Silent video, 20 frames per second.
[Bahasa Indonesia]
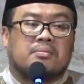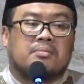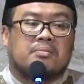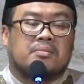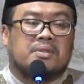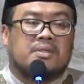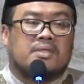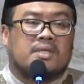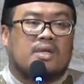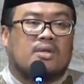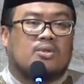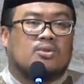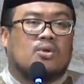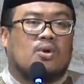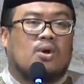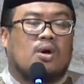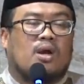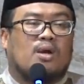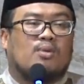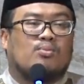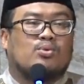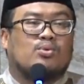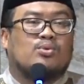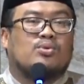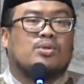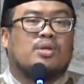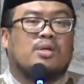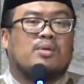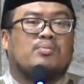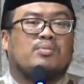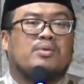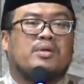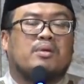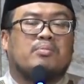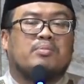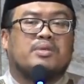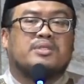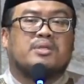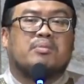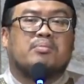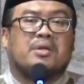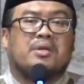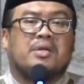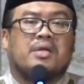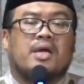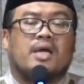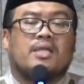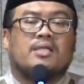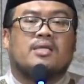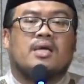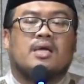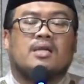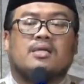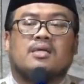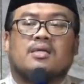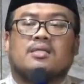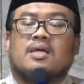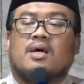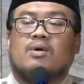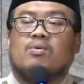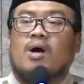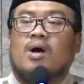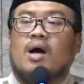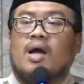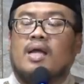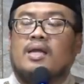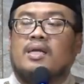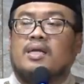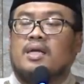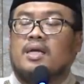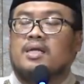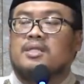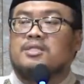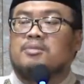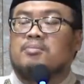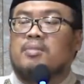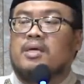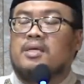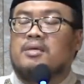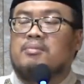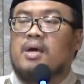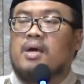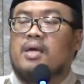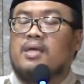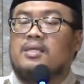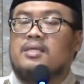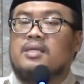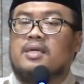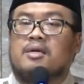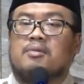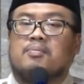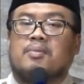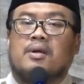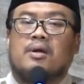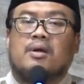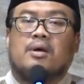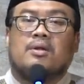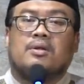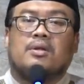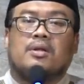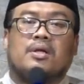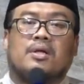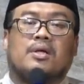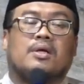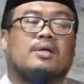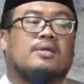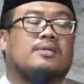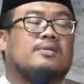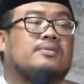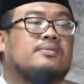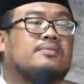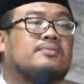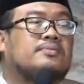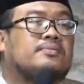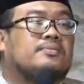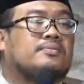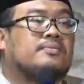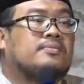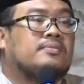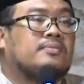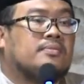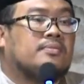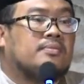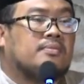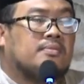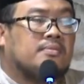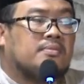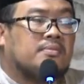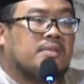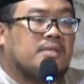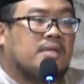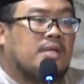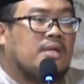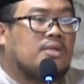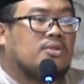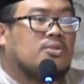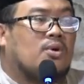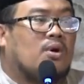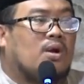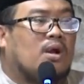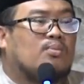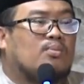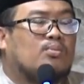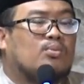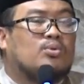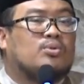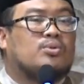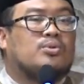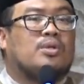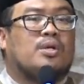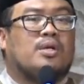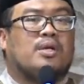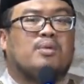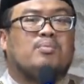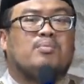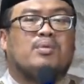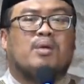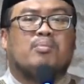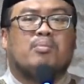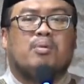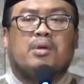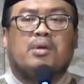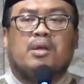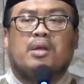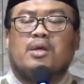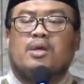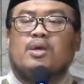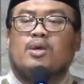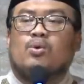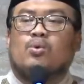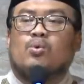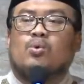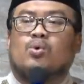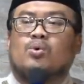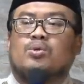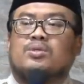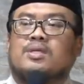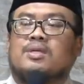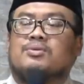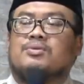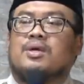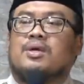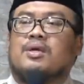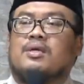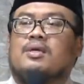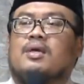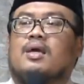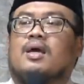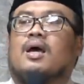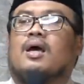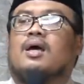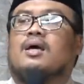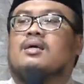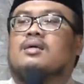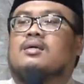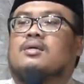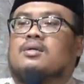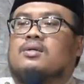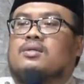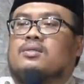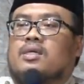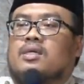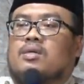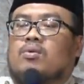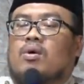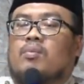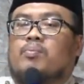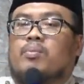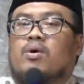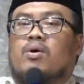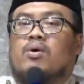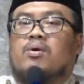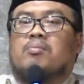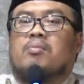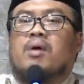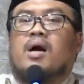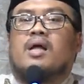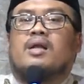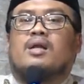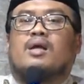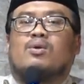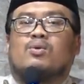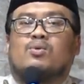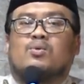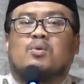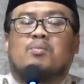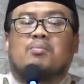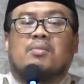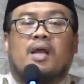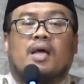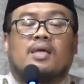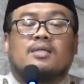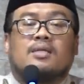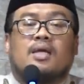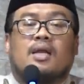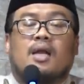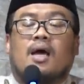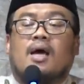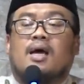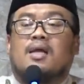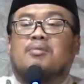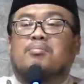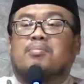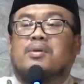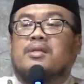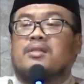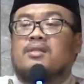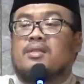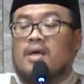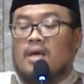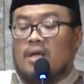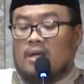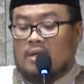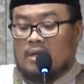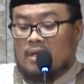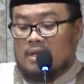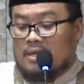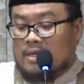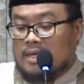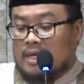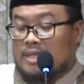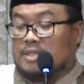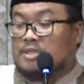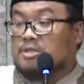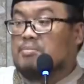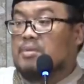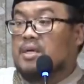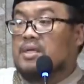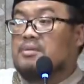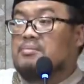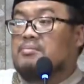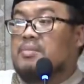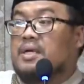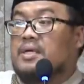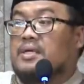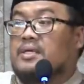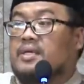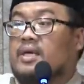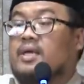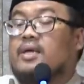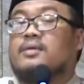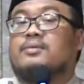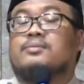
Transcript: menjadi seorang muslim yang bisa meningkatkan ketakwaan dengan sebaik-baiknya kepada Allah menjadi seorang muslim yang memiliki ruhu tadhiyah jiwa pengorbanan untuk melaksanakan perintah Allah dengan sebaik-baiknya